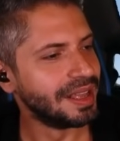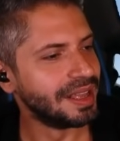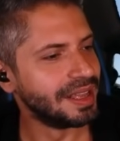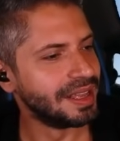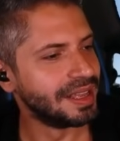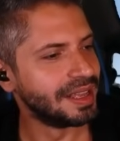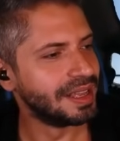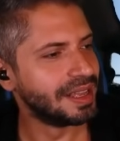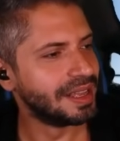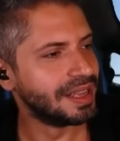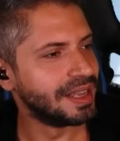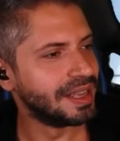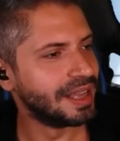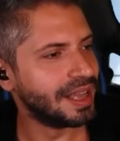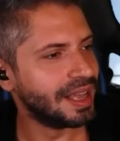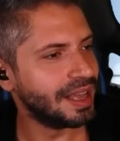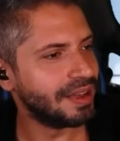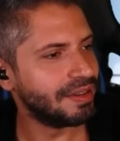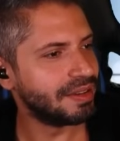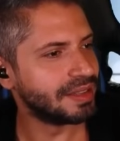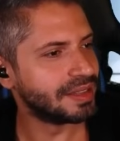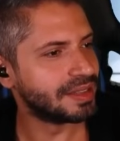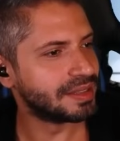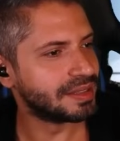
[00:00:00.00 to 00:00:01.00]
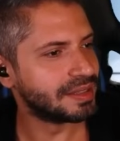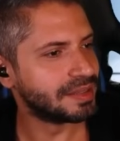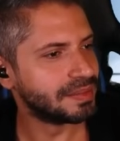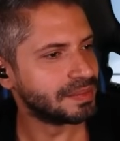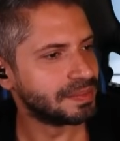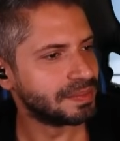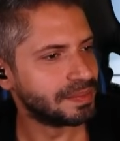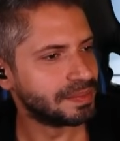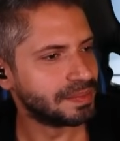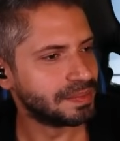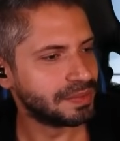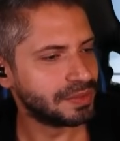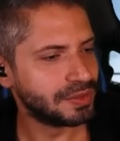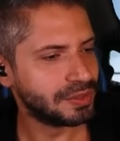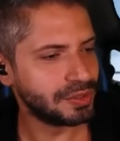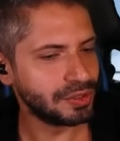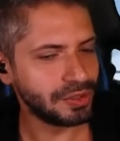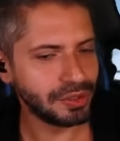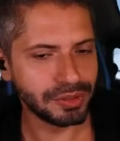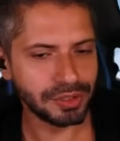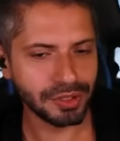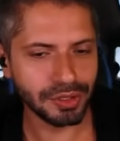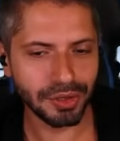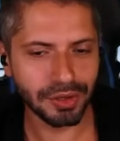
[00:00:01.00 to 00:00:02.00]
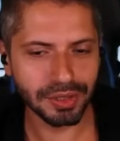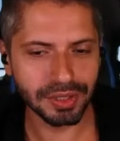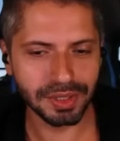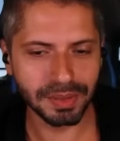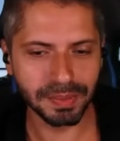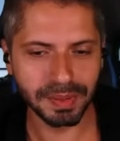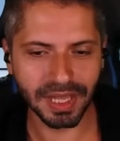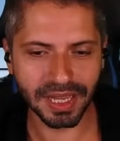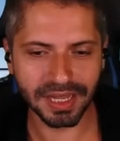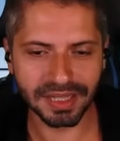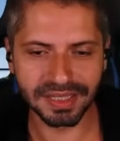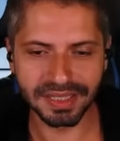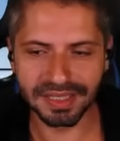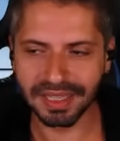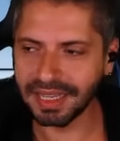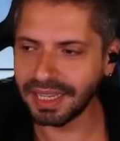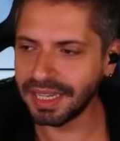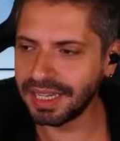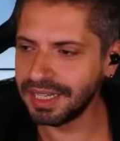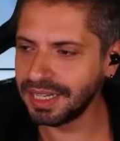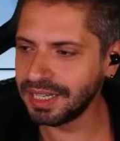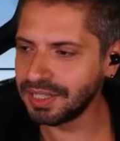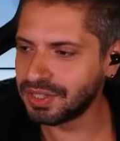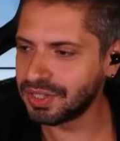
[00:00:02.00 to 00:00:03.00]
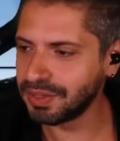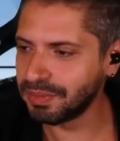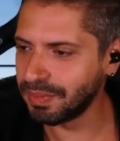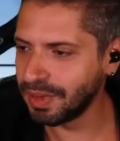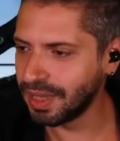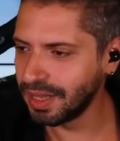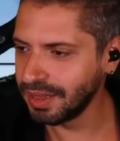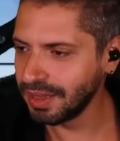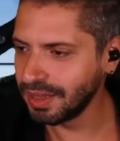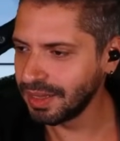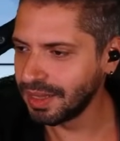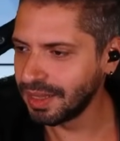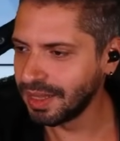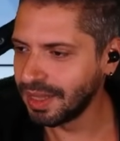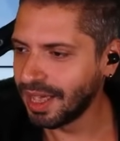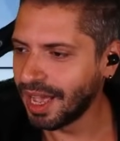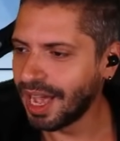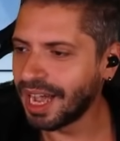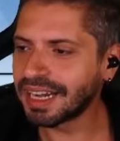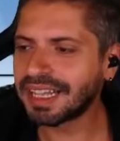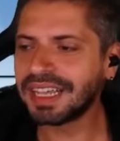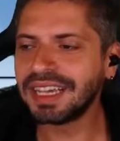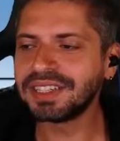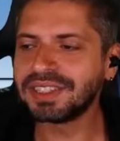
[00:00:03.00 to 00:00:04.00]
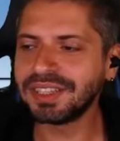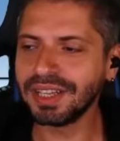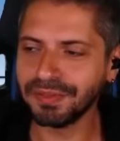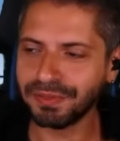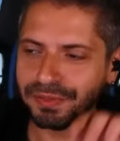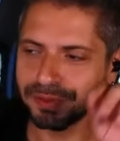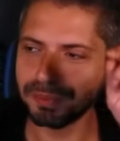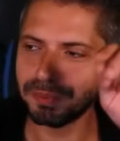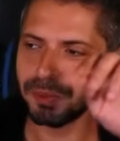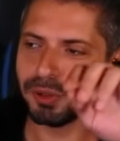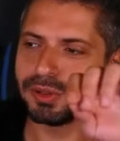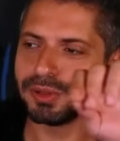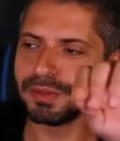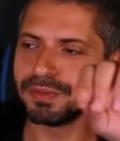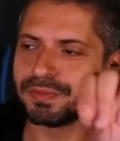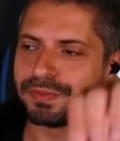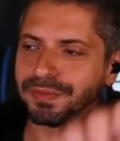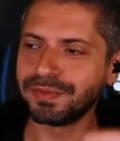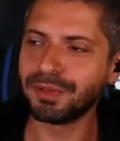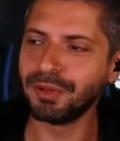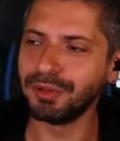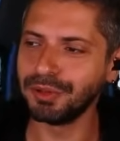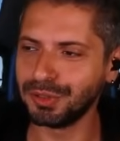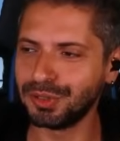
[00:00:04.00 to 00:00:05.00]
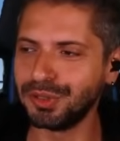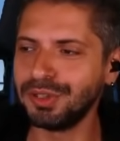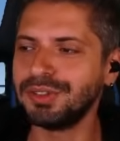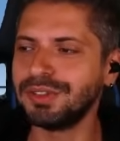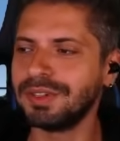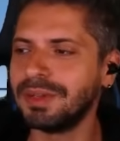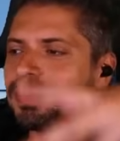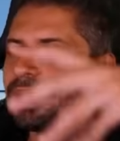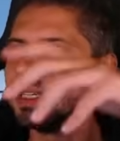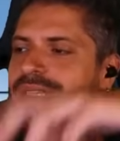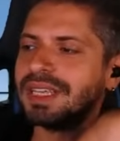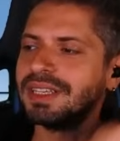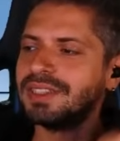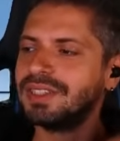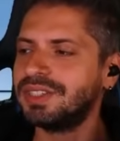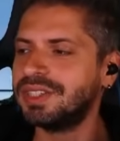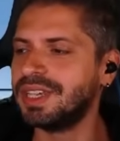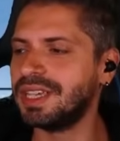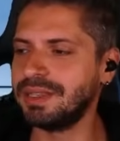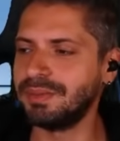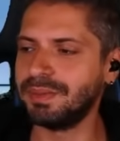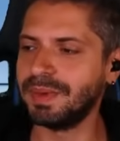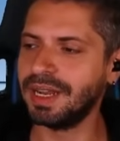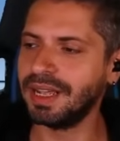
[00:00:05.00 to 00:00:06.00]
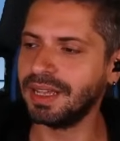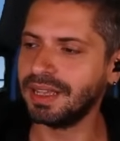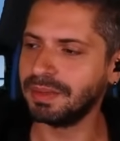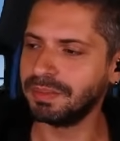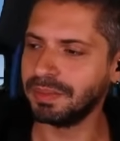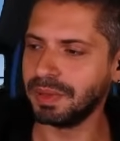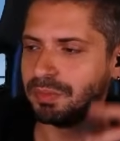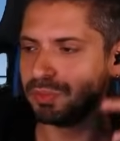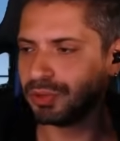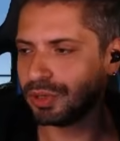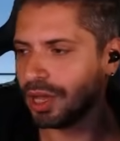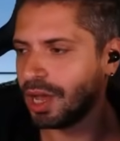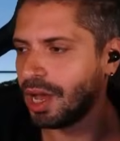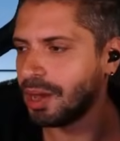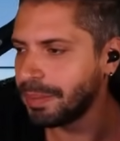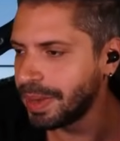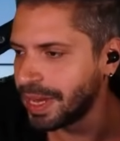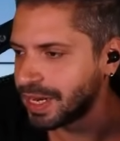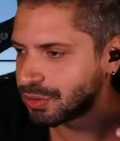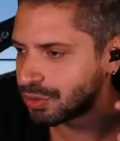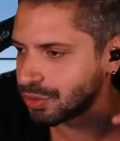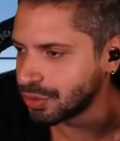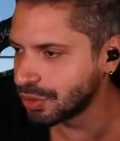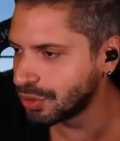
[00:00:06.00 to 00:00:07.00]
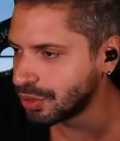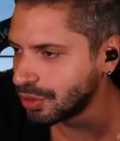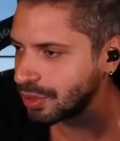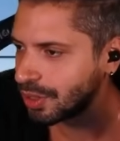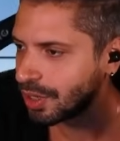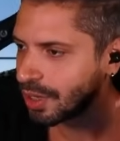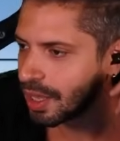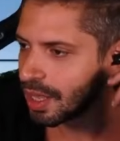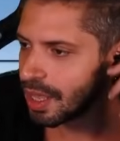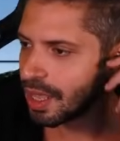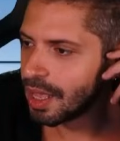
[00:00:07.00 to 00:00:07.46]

Ee, evet. Dur, diyor ki bir dakika size yayın açayım ben. Arkadaşlar futbol konuşuyoruz ama geçeceğiz merak etmeyin. Bu da haber çünkü.